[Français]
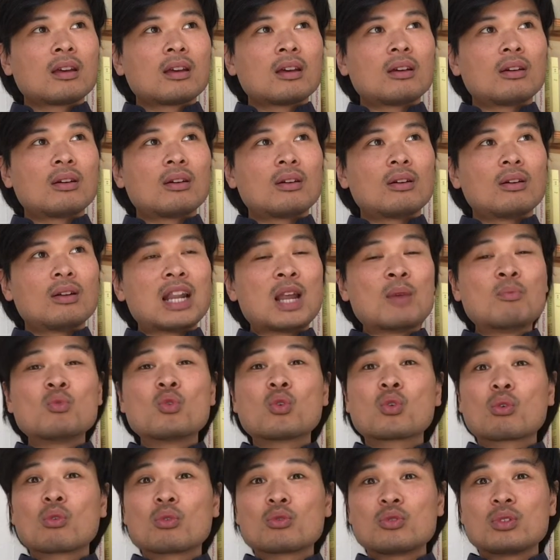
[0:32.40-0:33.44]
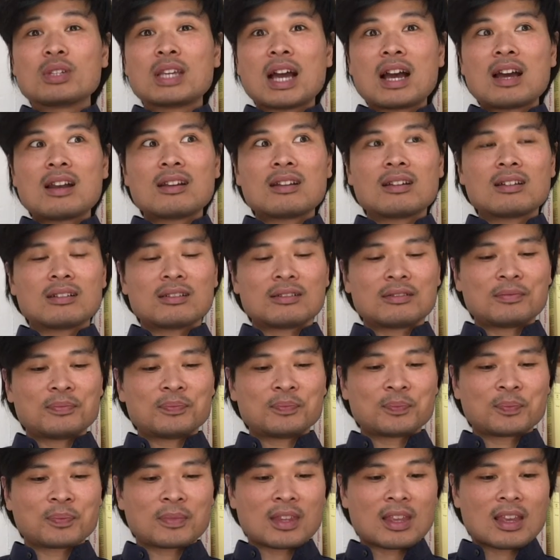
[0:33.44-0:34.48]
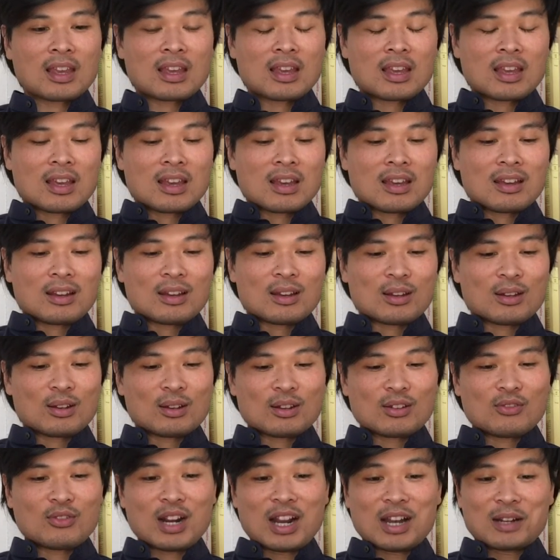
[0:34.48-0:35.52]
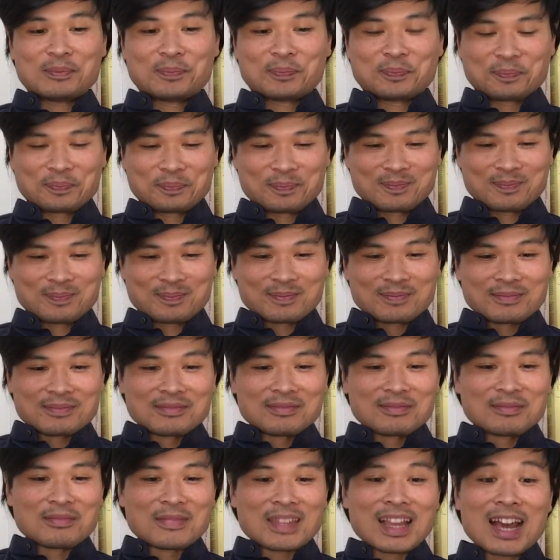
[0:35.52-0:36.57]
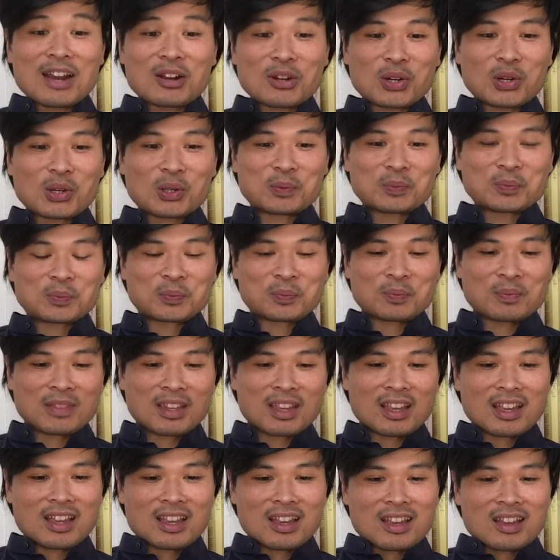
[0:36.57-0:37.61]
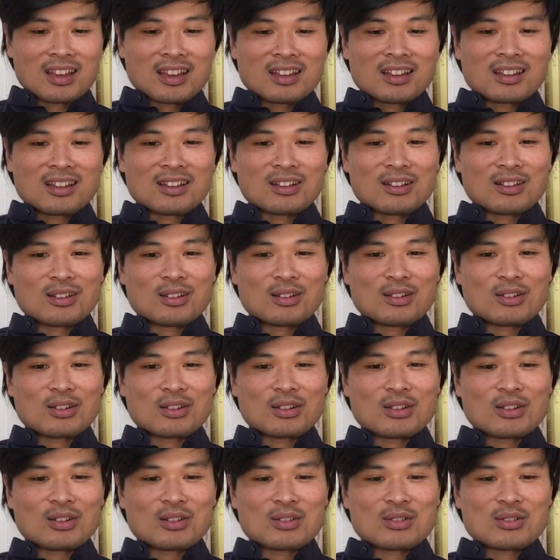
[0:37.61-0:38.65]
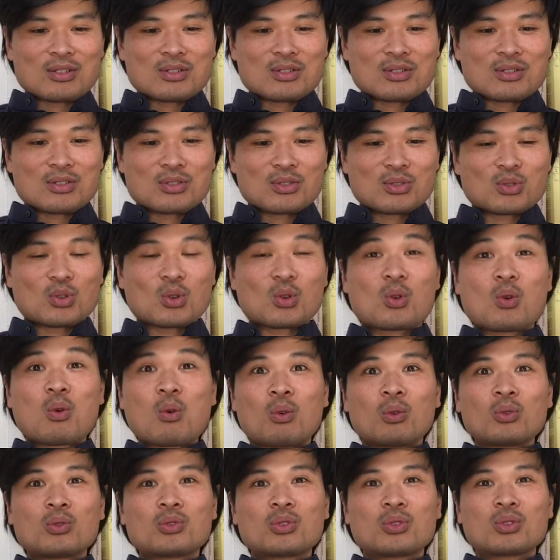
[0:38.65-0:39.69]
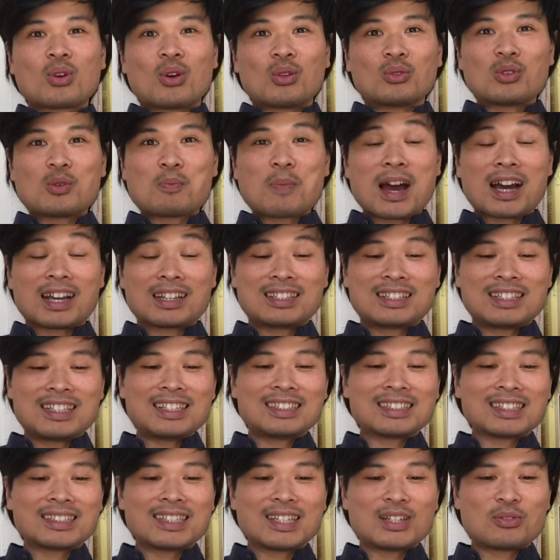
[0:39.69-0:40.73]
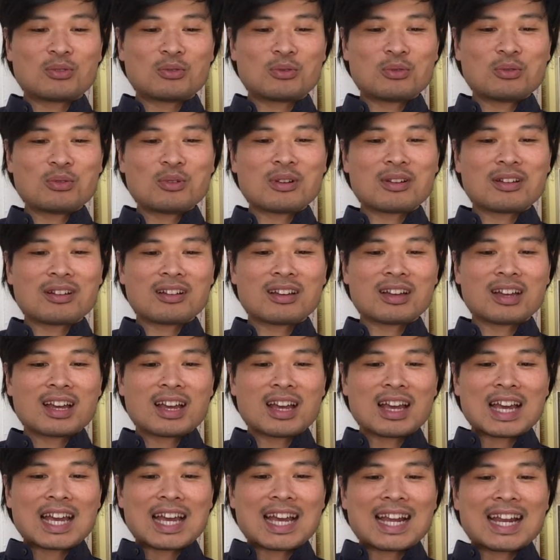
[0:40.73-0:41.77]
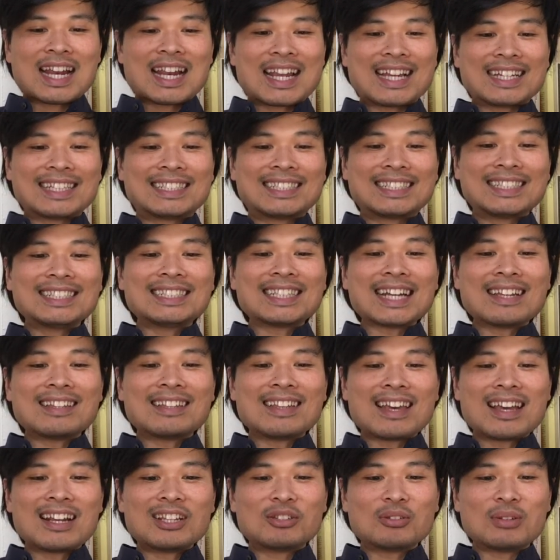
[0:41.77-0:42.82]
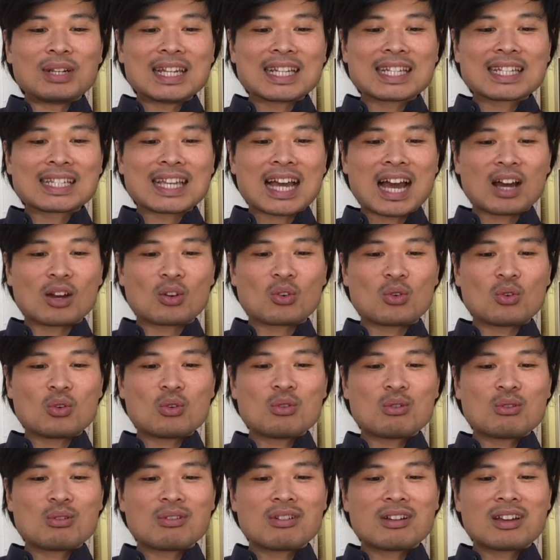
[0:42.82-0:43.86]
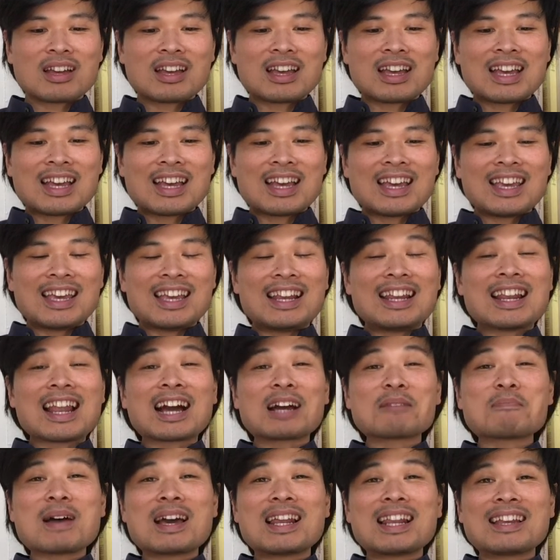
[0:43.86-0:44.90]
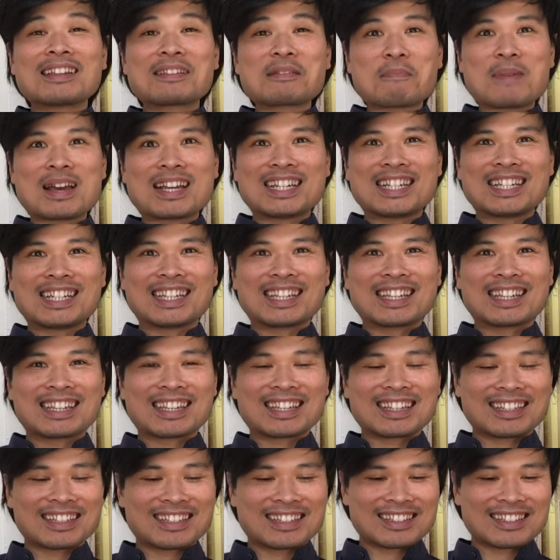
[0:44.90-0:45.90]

l'amour conjugal. voilà. Alors, euh, ce conte, en deux parties, s'intitule La citadelle de l'escargot et l'arbalète magique.